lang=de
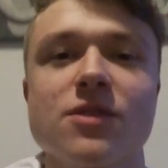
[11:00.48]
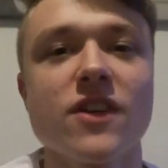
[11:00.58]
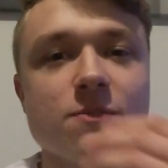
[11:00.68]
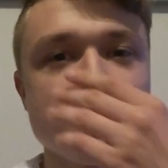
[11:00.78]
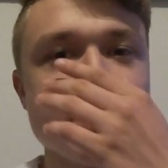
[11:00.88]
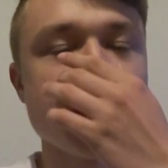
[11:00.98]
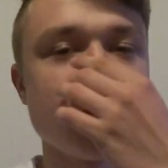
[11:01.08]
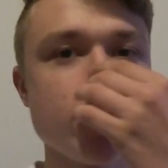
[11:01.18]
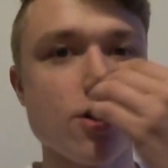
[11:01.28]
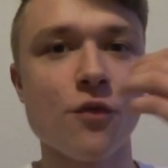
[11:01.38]
sowas bisher
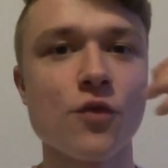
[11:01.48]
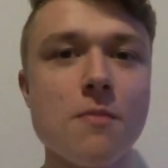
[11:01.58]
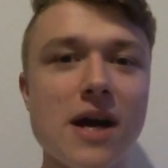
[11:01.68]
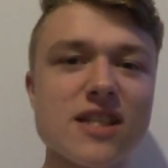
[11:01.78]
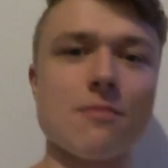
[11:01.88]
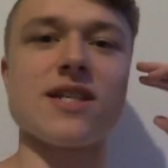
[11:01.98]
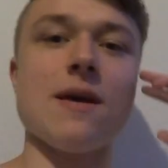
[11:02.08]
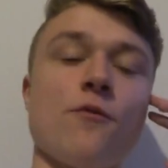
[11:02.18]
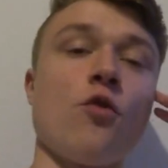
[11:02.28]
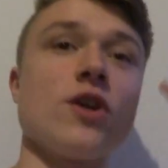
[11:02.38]
noch nicht oft gemacht, aber ich
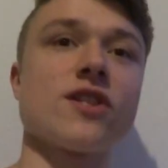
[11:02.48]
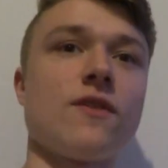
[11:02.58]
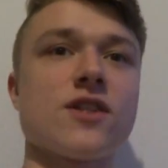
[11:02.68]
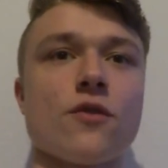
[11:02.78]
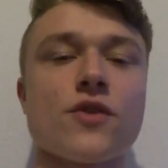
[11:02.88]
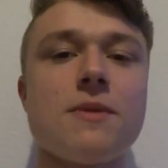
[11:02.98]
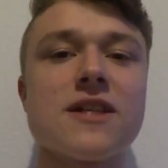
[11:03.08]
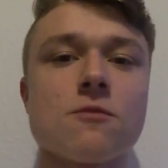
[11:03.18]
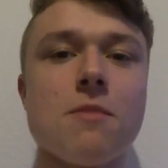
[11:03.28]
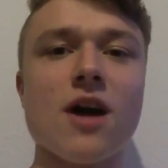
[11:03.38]
habe vor, sowas öfter
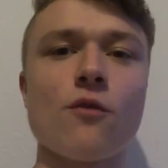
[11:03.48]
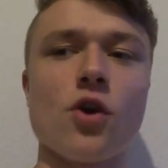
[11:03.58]
mal zu machen.